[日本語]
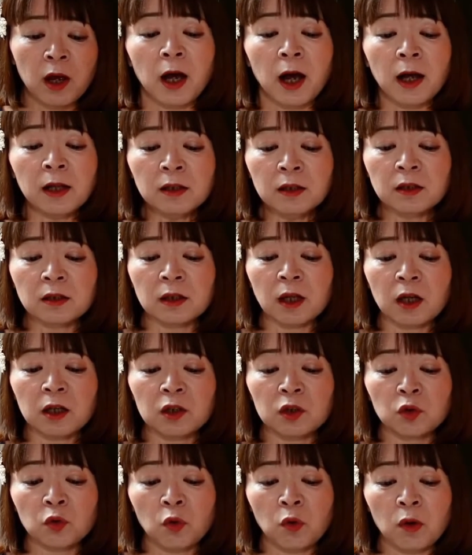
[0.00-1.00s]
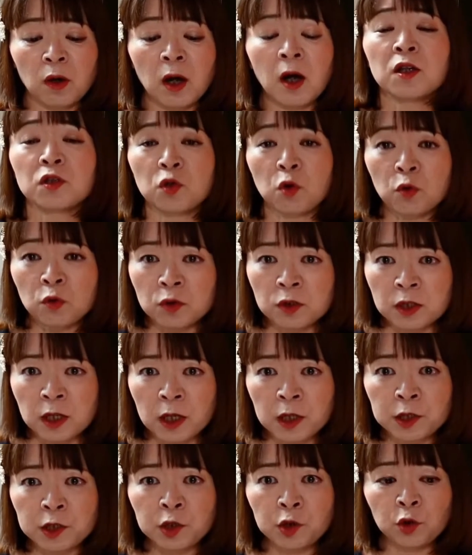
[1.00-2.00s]
反タキオンが存
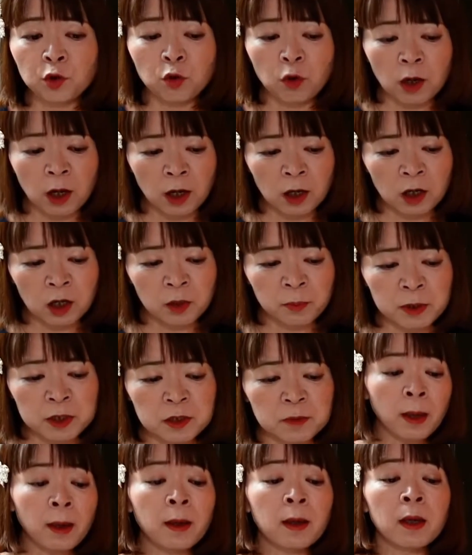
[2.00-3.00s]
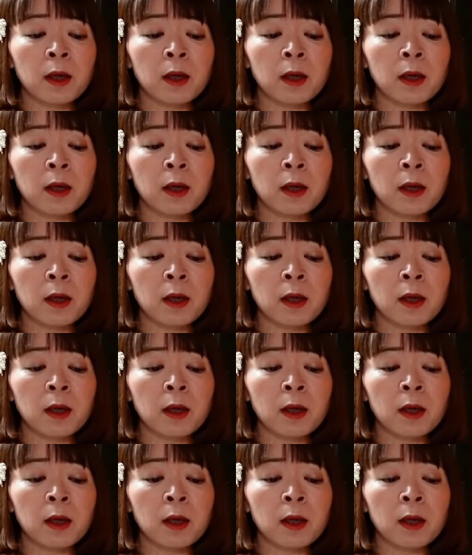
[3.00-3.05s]
在すると考えます。